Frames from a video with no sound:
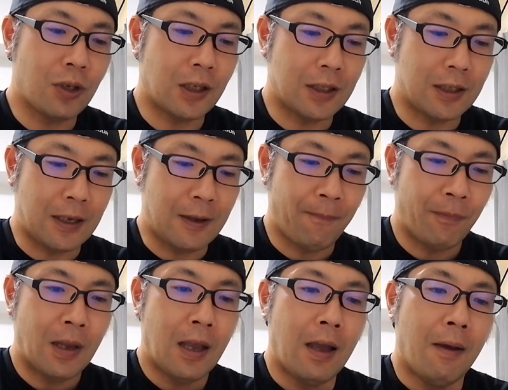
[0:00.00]
手がですね、
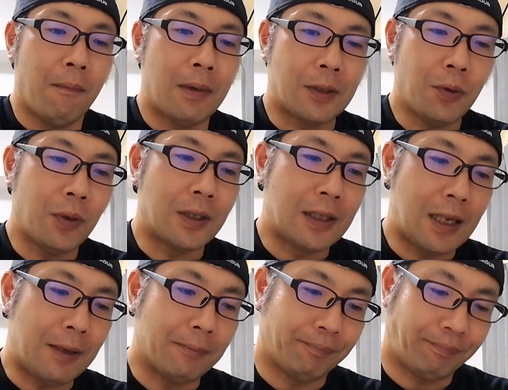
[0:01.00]
まあそうです
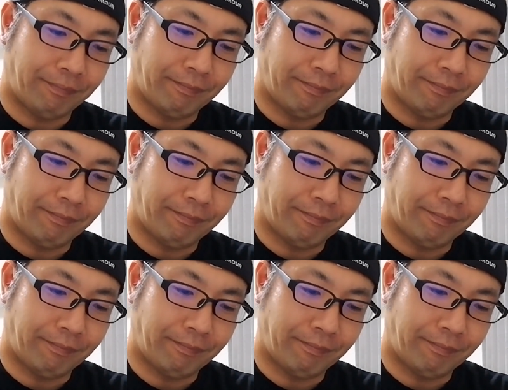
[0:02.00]
ね、